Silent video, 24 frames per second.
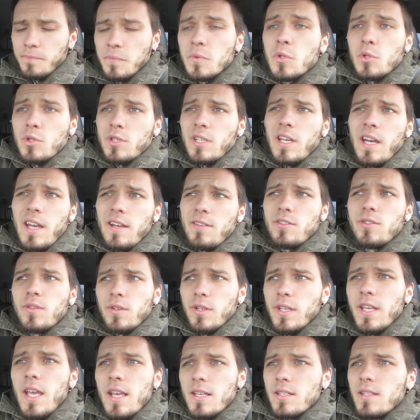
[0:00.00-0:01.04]
Ну, скорее всего,
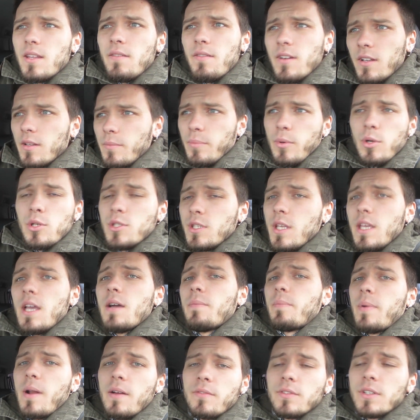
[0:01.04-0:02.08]
есть, наверное, просто
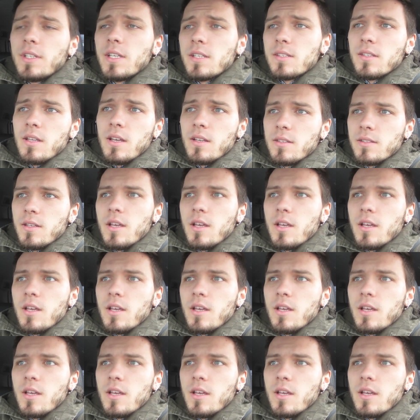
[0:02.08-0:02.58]
я, правда, не знаю.